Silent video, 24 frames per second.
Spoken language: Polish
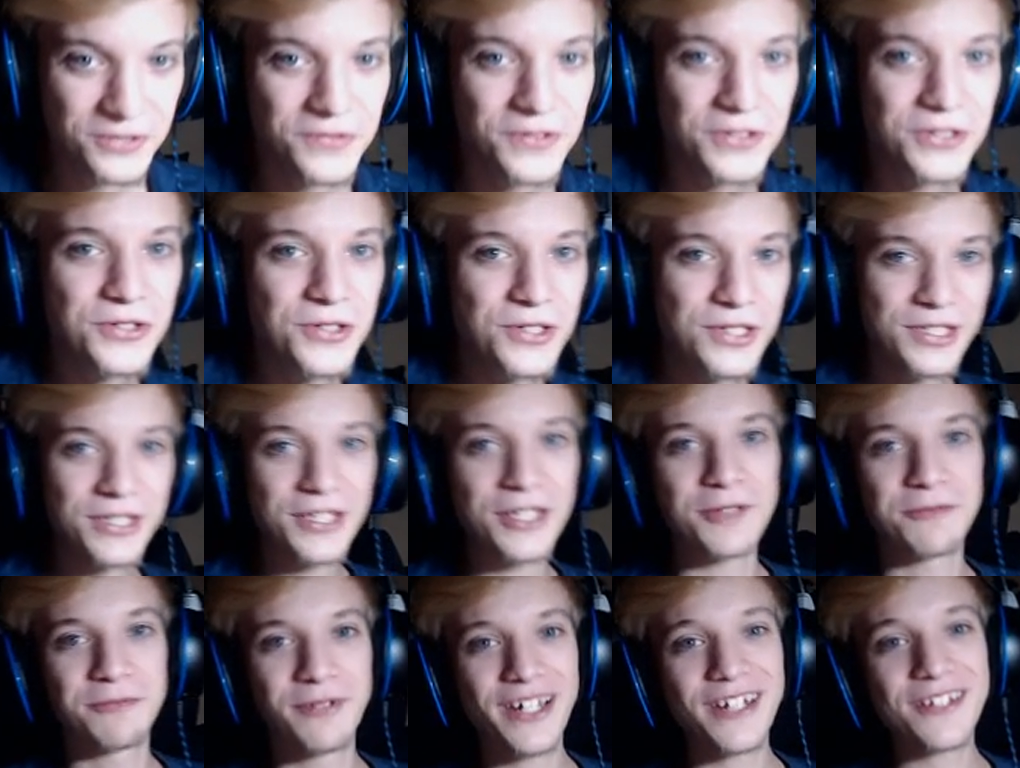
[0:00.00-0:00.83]
was
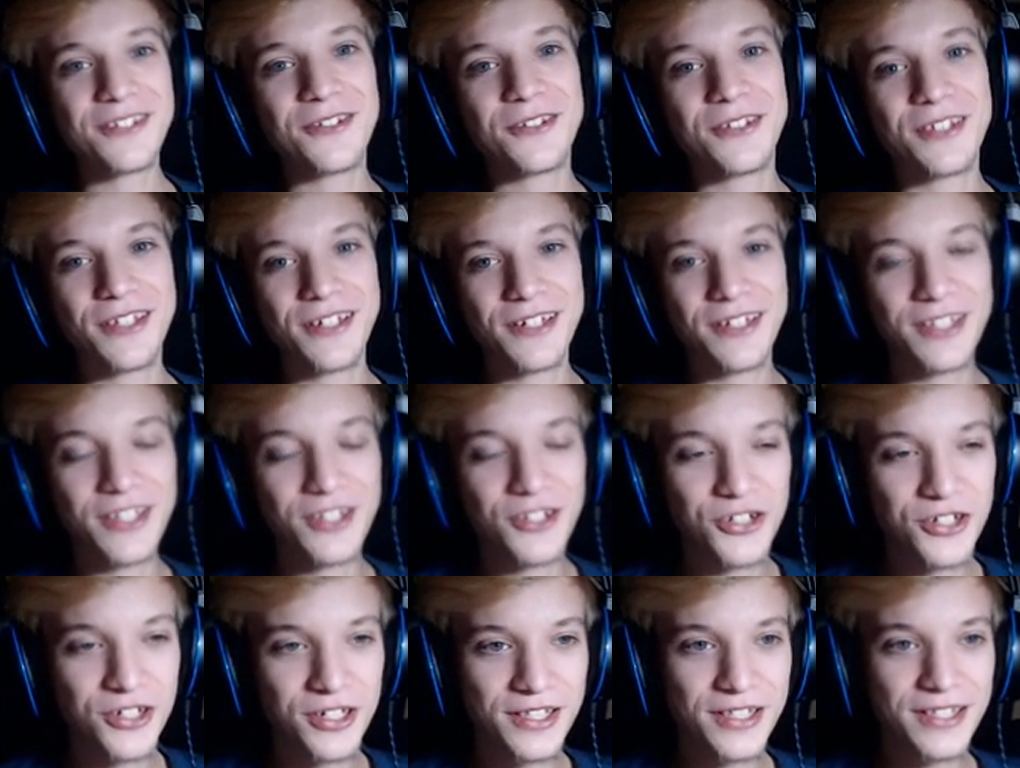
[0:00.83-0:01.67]
wszystkich bardzo
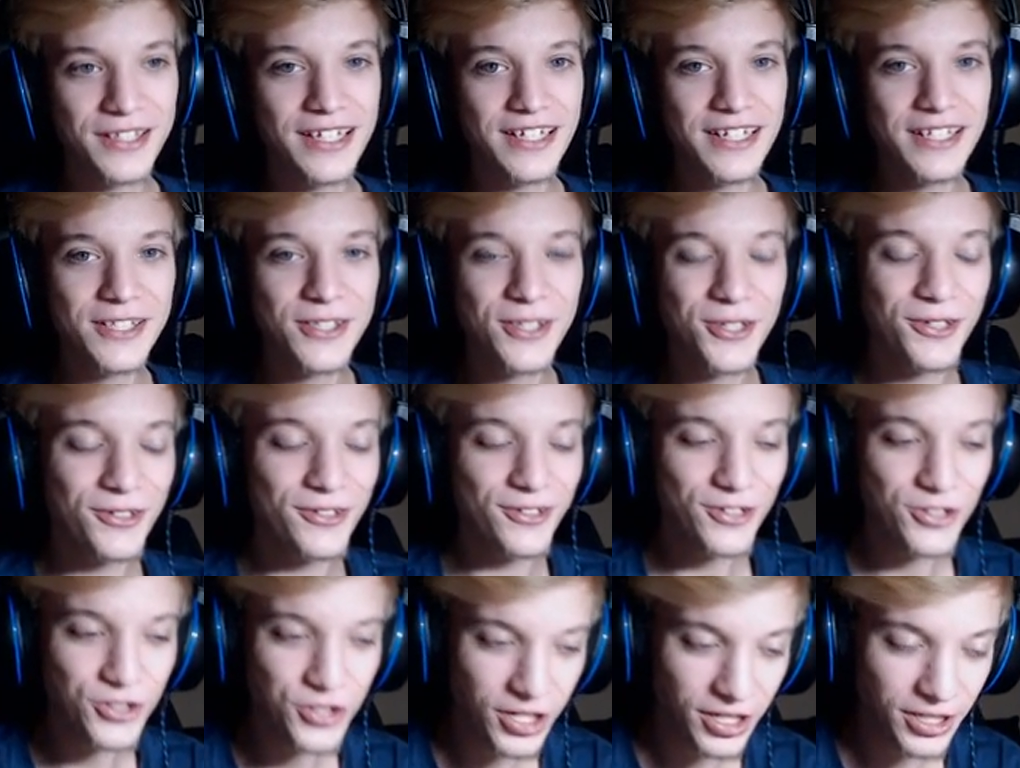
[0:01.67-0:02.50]
serdecznie, z tej
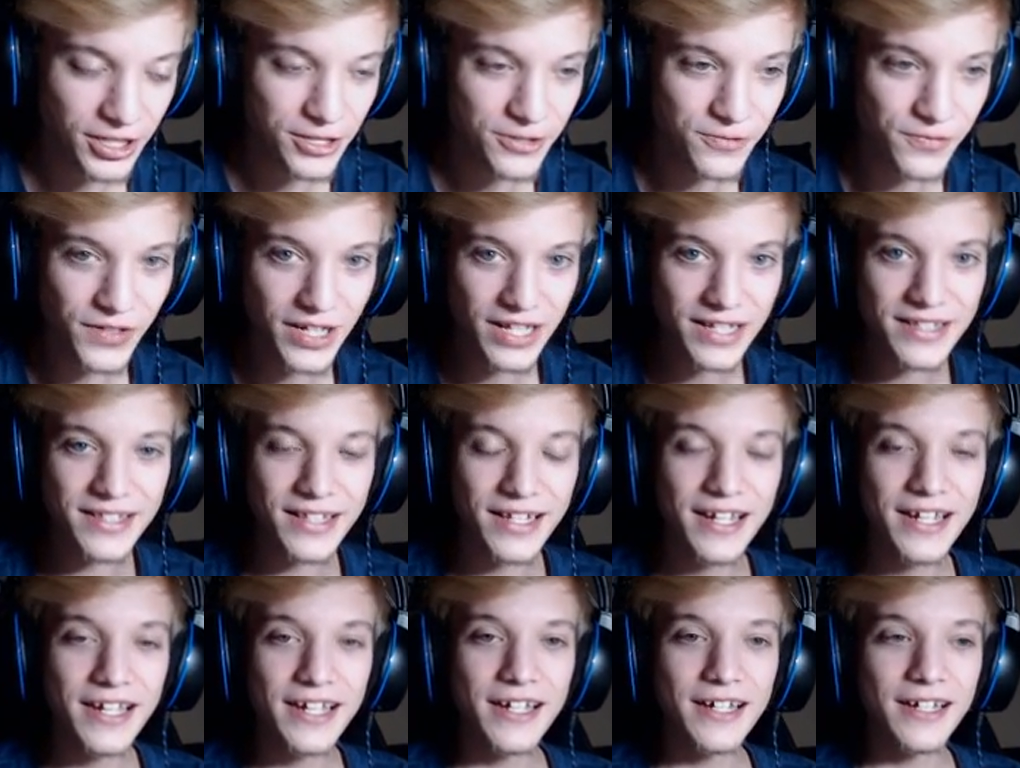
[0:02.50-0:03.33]
strony Chucken wraz
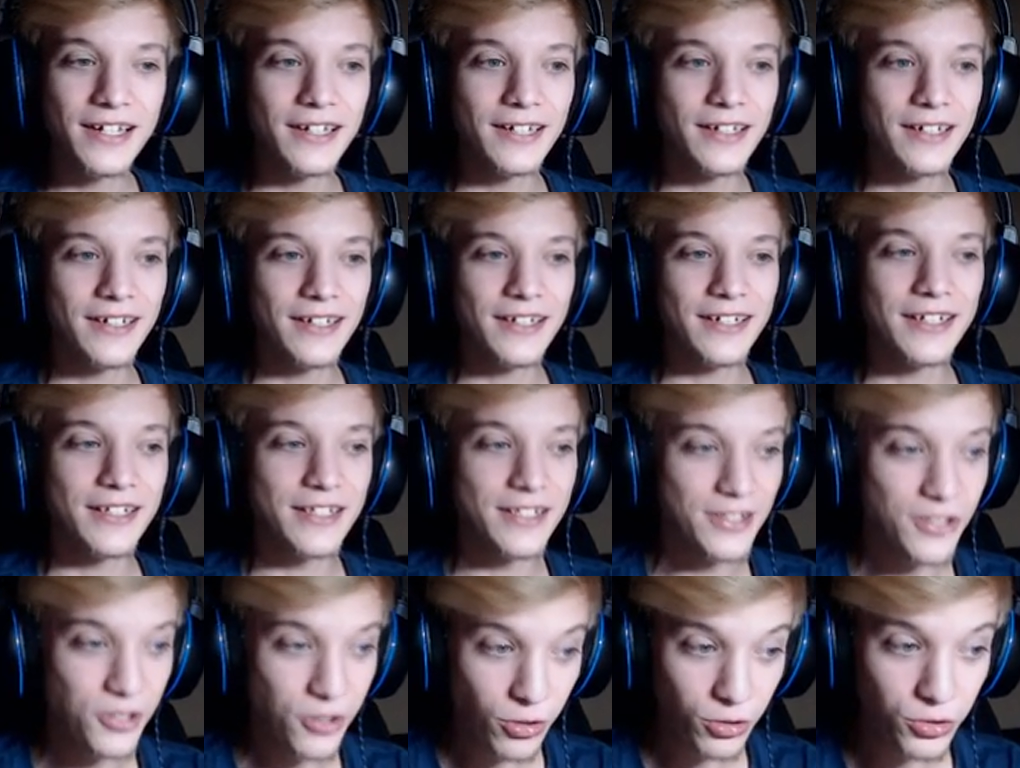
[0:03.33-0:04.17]

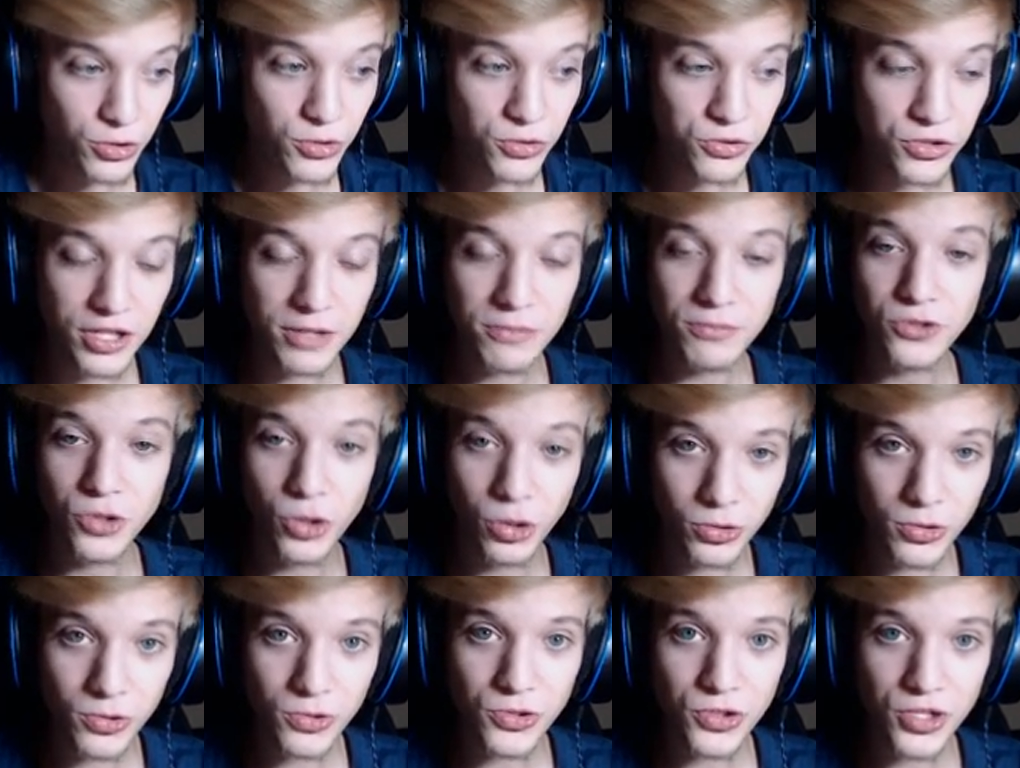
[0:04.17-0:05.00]
z Rokiuszem
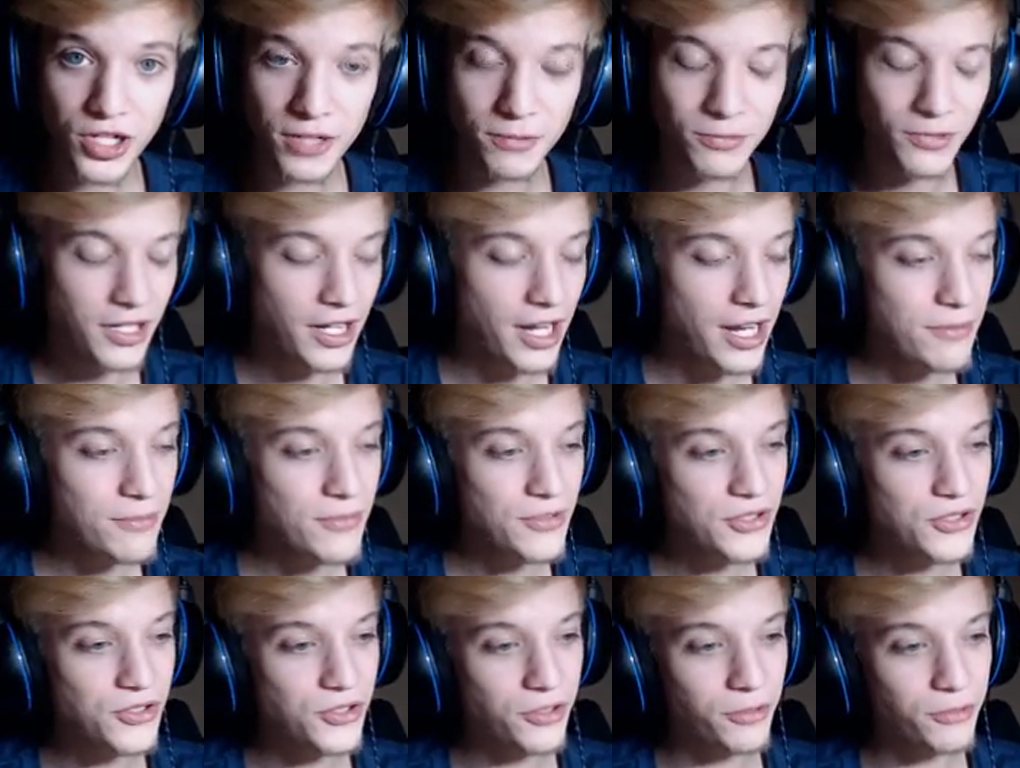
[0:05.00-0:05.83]
Dogiuszem
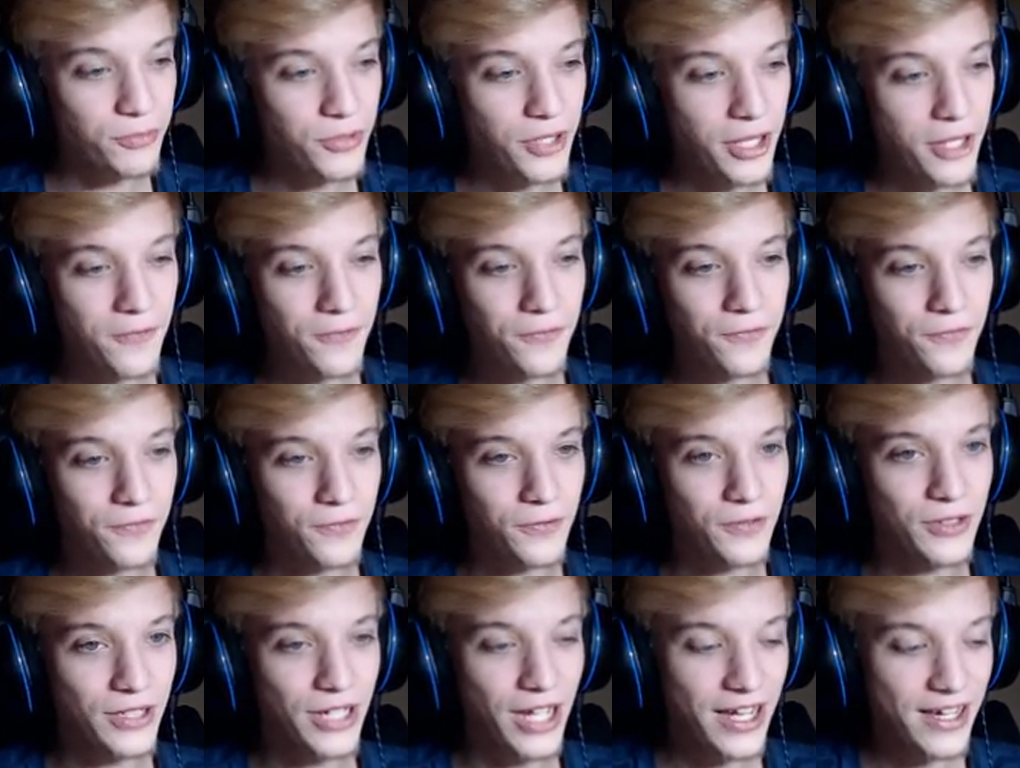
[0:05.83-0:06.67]
gramy sobie w
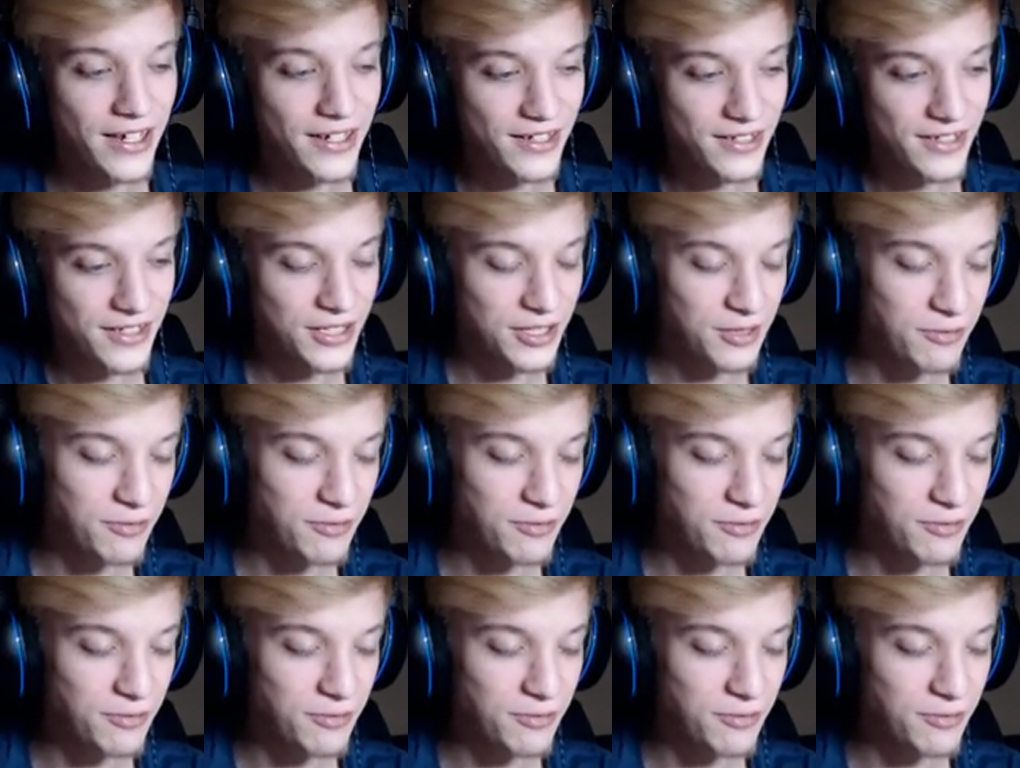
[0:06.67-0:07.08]
Garys